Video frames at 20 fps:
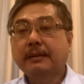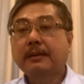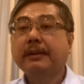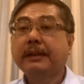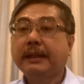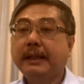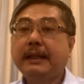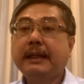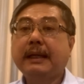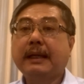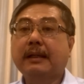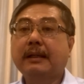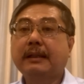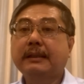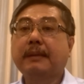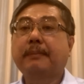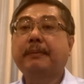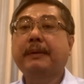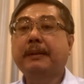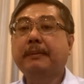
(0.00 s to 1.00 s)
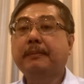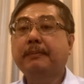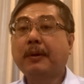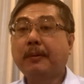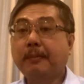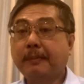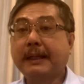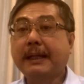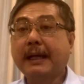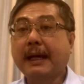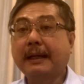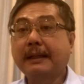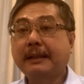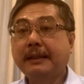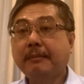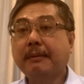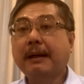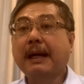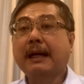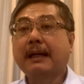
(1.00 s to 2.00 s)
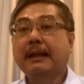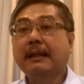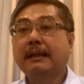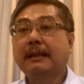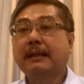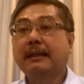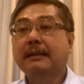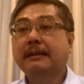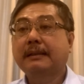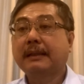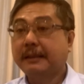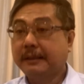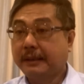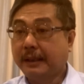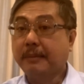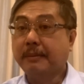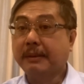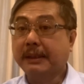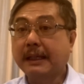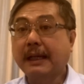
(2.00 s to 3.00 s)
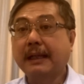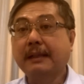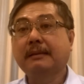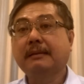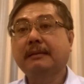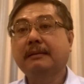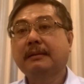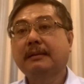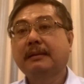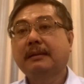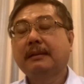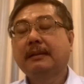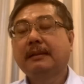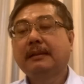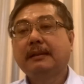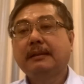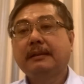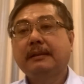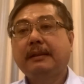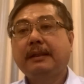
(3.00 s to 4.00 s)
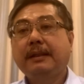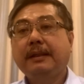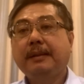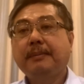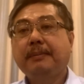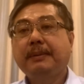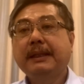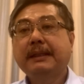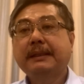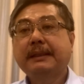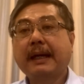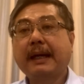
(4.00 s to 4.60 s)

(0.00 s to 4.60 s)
ตรงนี้เนี่ยก็จะเป็นปมปัญหาขึ้นมาทันทีเหมือนกันที่เพื่อ